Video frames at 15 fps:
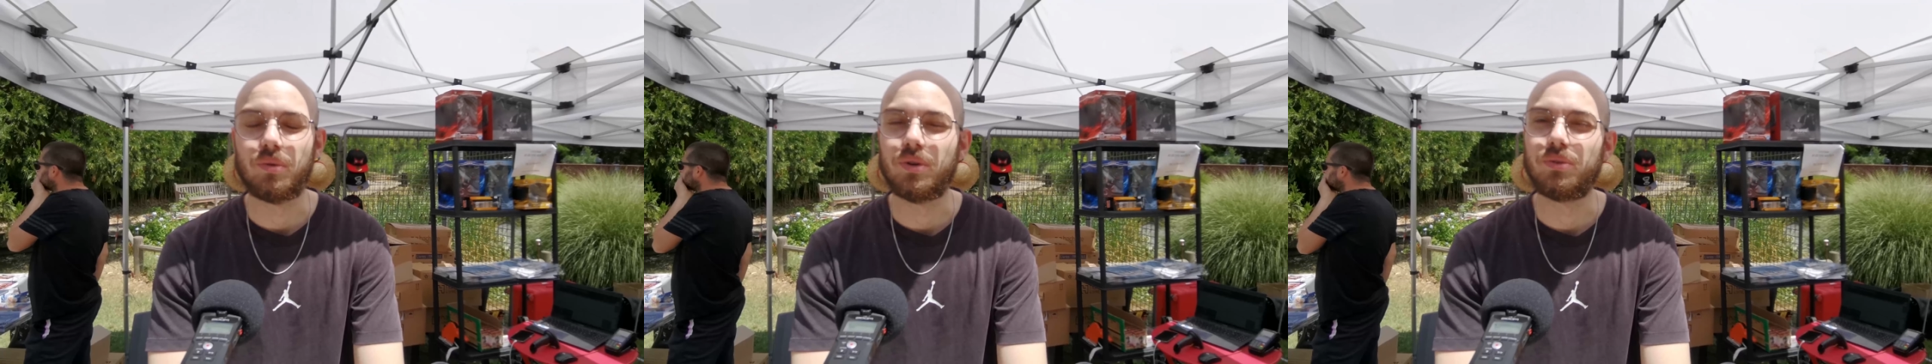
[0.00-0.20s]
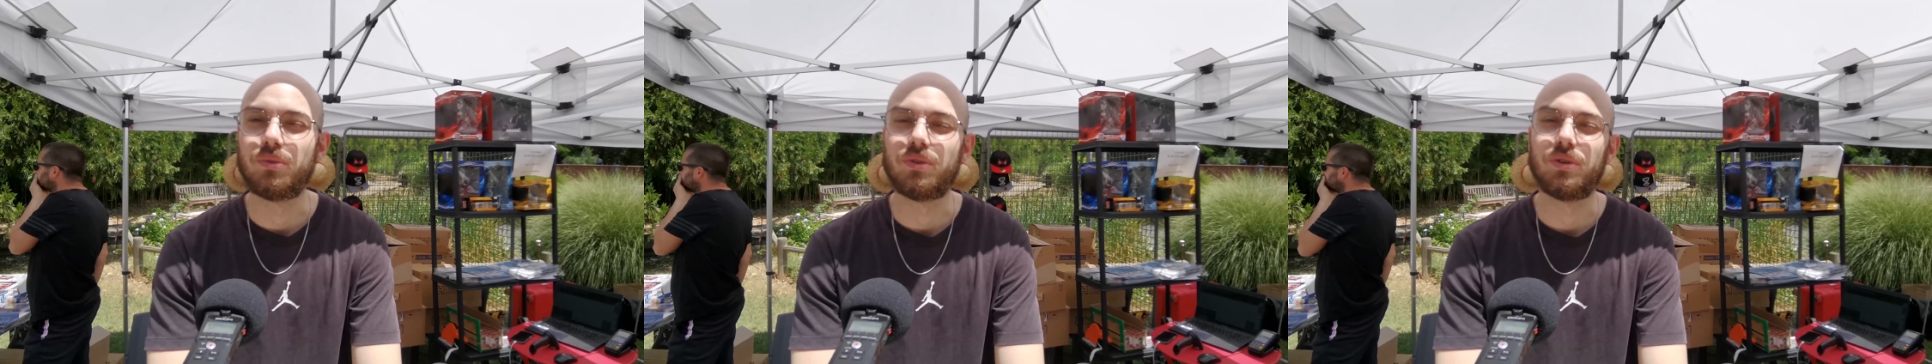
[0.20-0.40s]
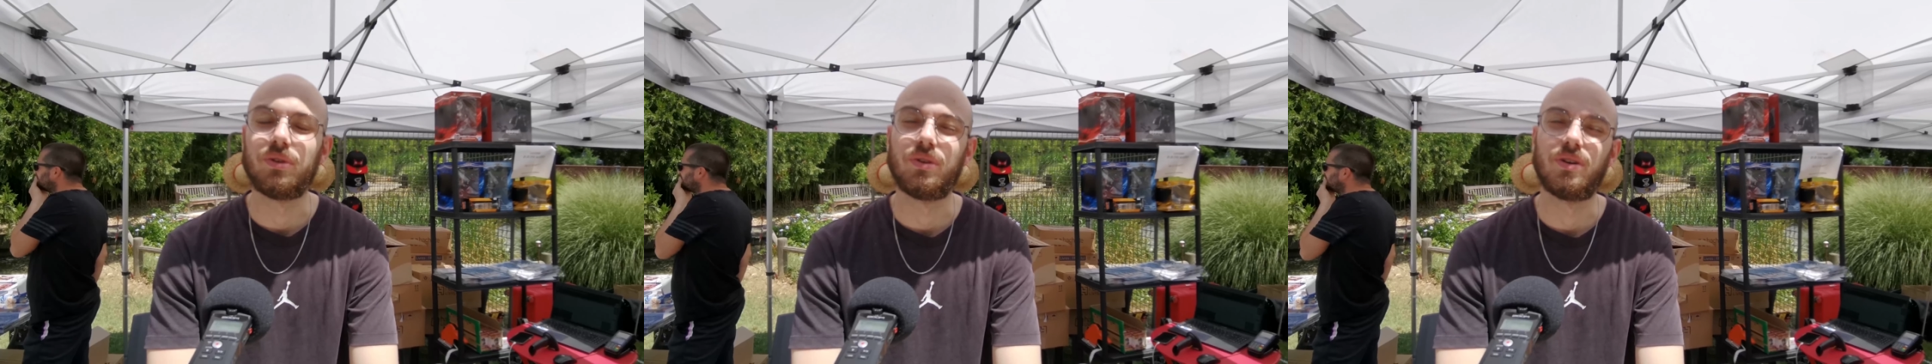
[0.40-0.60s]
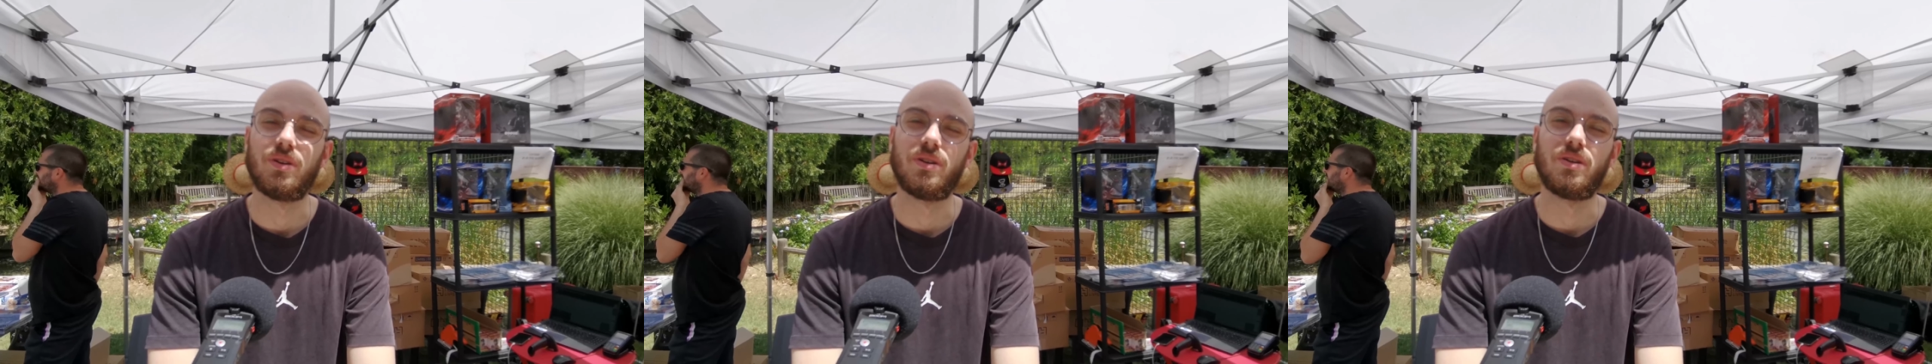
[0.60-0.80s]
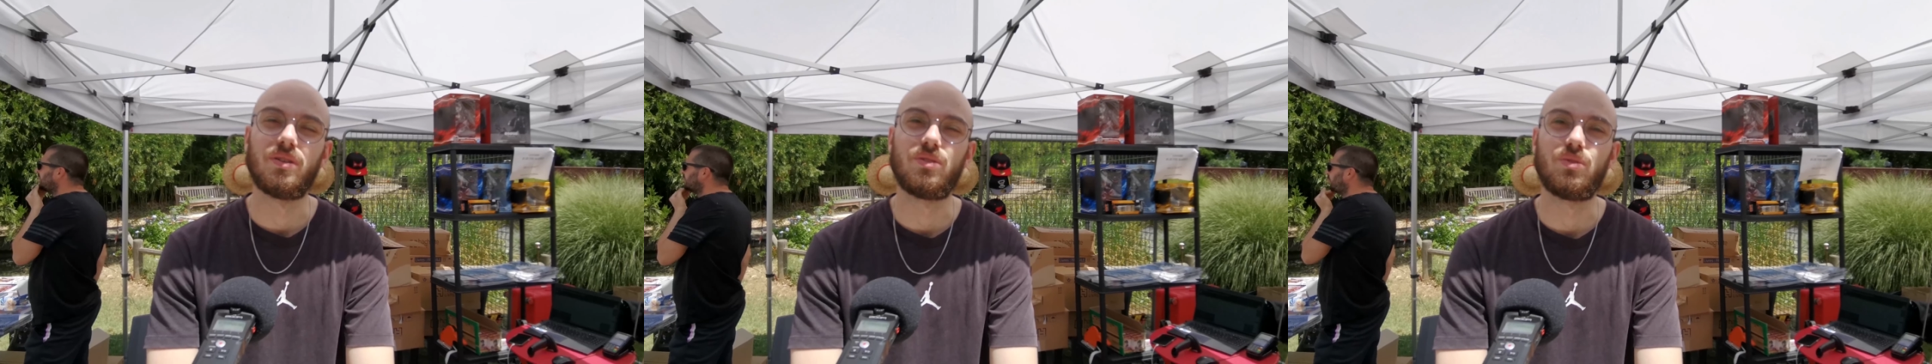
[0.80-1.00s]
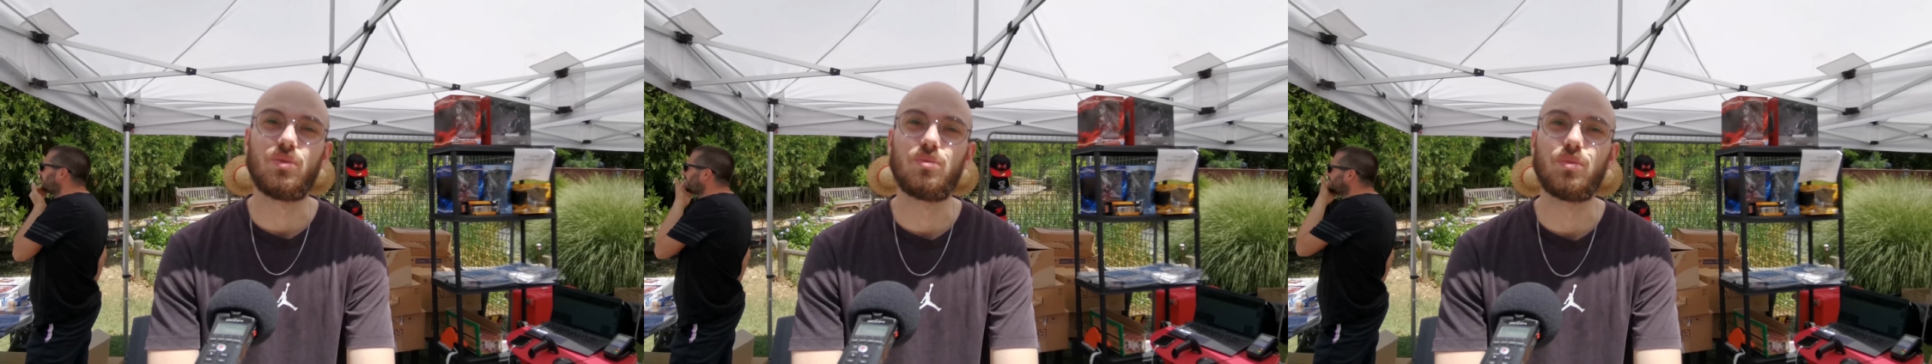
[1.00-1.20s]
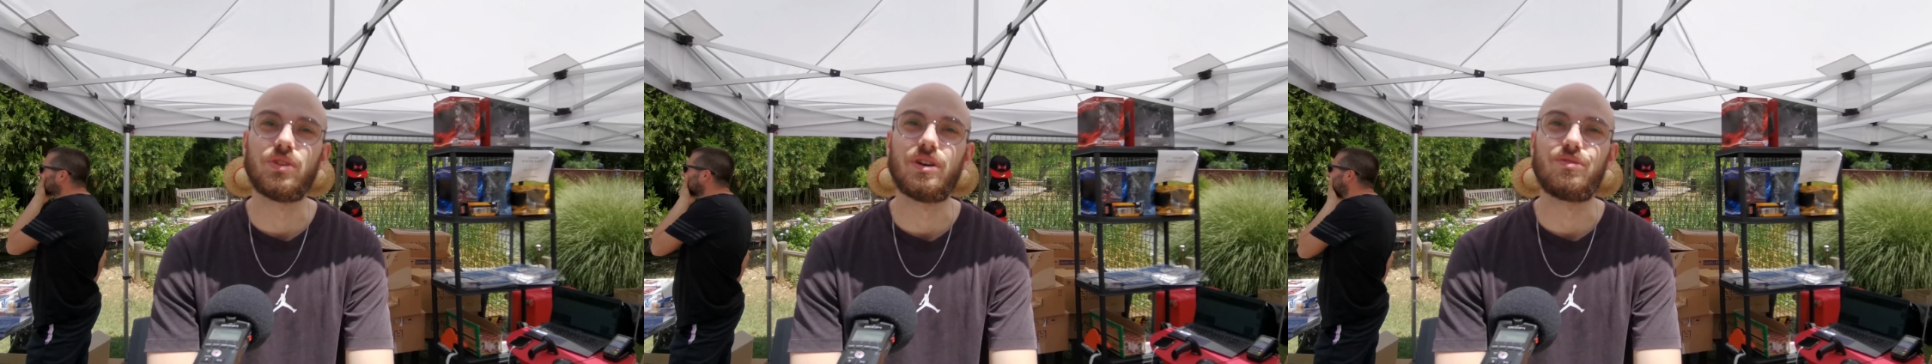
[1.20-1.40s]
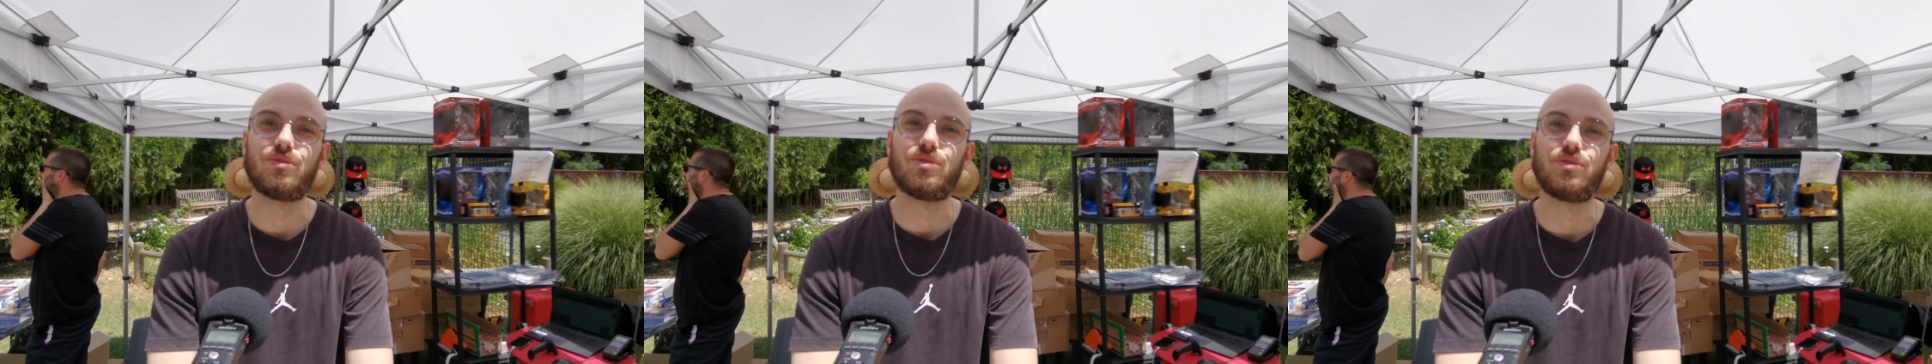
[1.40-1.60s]
quoi, donc tout le monde a
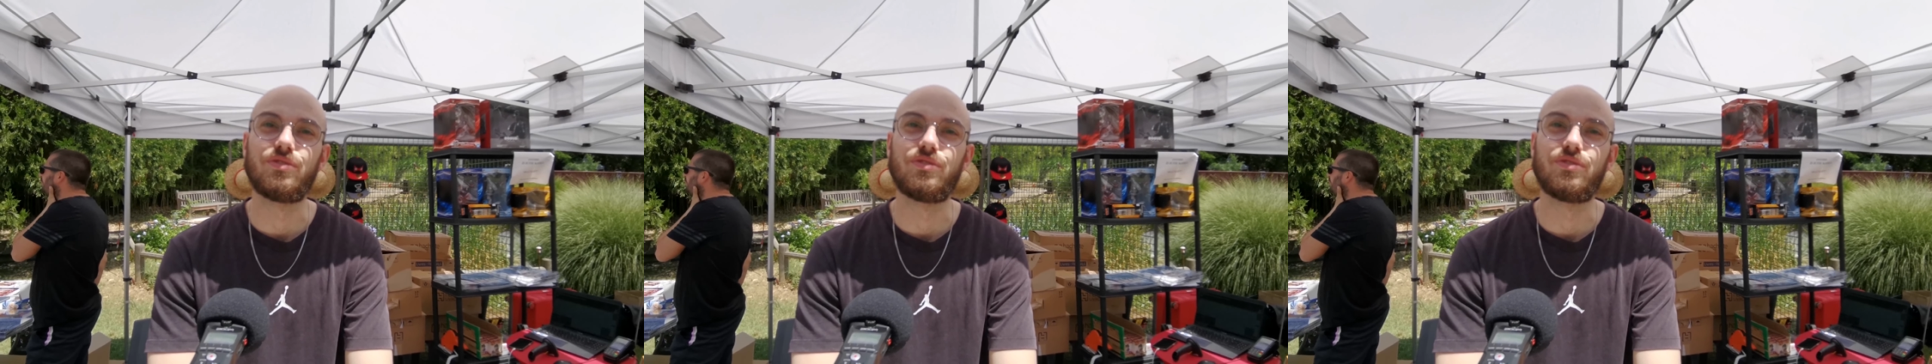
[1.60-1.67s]
voulu